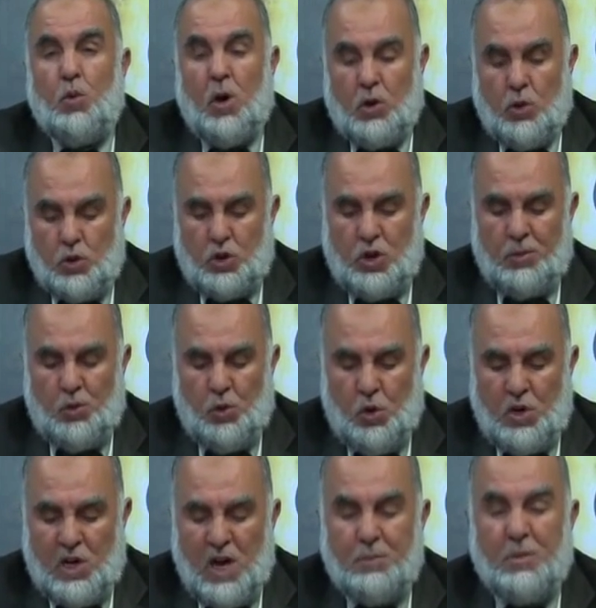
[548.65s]

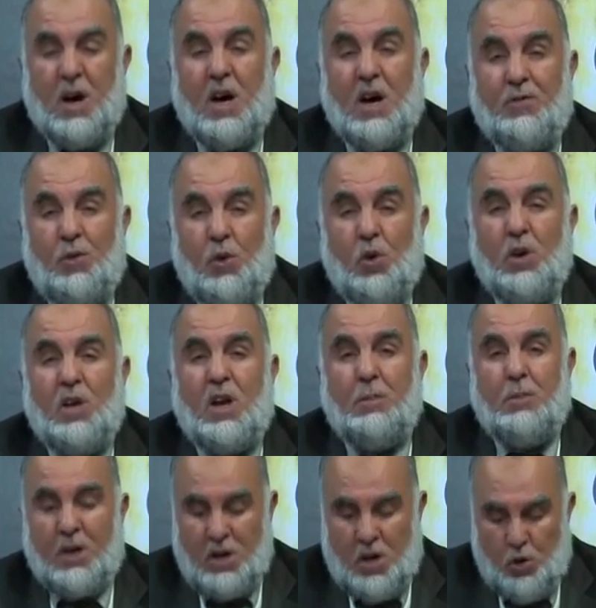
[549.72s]
ورجموا كما
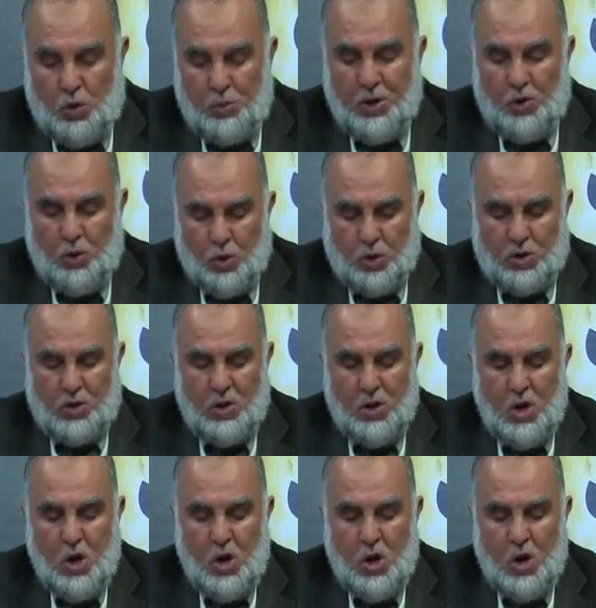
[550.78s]
فعل بقوم لوط